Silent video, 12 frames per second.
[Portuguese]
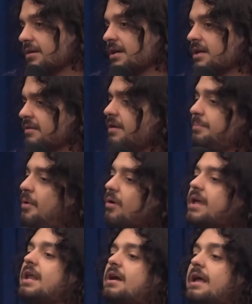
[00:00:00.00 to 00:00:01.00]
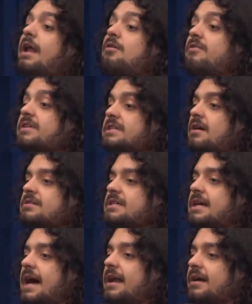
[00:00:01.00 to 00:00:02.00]
Eu falei, pô, queria, quero conversar com
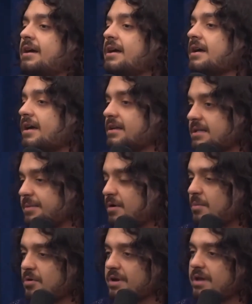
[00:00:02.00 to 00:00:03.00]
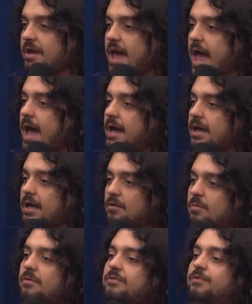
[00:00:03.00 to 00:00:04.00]
esse cara, quero saber como que é, a,
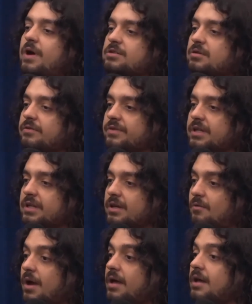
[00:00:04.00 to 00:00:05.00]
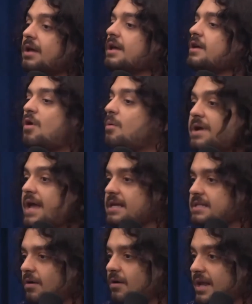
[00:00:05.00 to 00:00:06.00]
como que foi a sua vida e, qual, é, e como que é
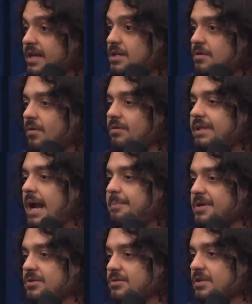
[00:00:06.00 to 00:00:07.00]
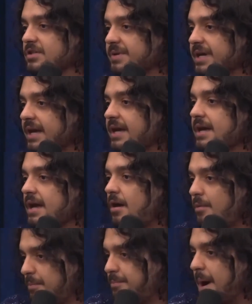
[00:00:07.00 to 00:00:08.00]
esse rolê de encontrar pessoas, porque é
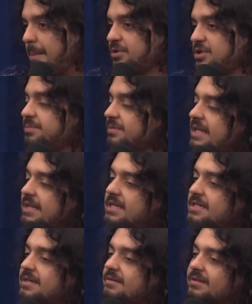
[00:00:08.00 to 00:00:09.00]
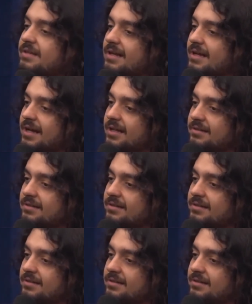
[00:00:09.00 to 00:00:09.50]
um papo tipo detetive, tá ligado?